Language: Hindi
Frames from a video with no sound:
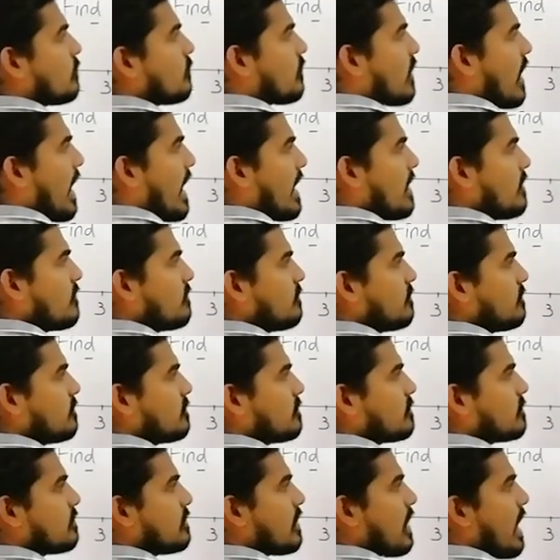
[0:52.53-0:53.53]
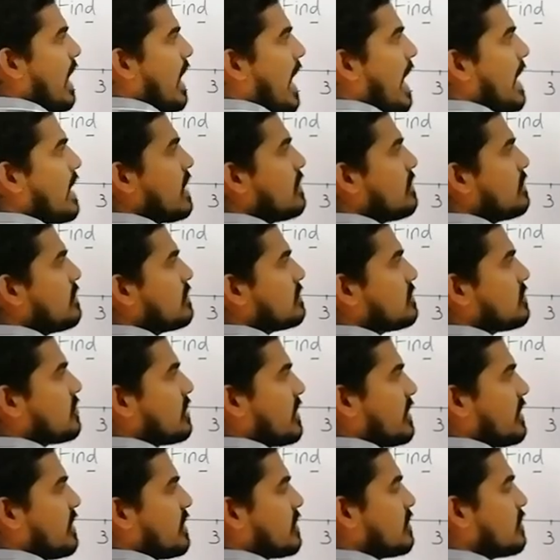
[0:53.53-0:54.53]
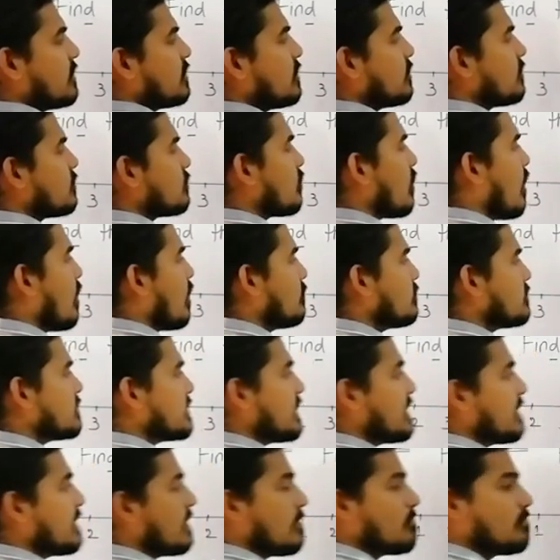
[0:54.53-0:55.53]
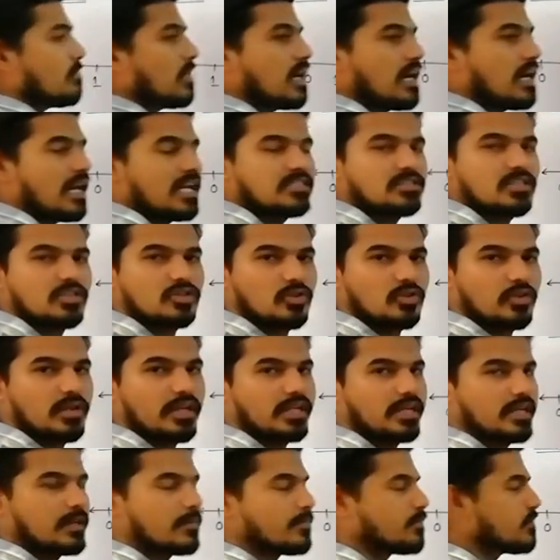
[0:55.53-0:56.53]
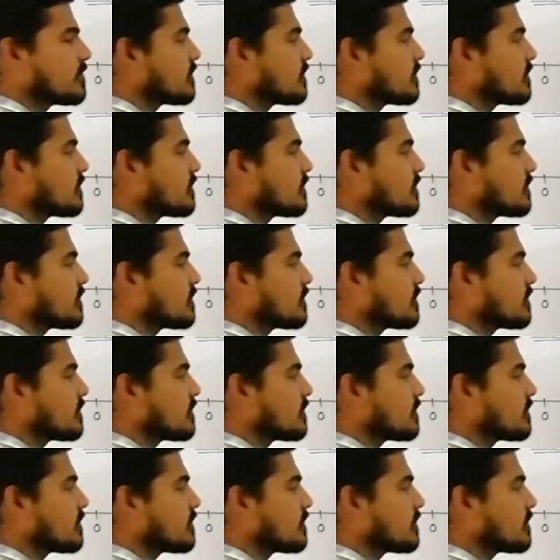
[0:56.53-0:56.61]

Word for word: फाइव एंड थ्री तो हम उसे नंबर लाइन से जोड़ेंगे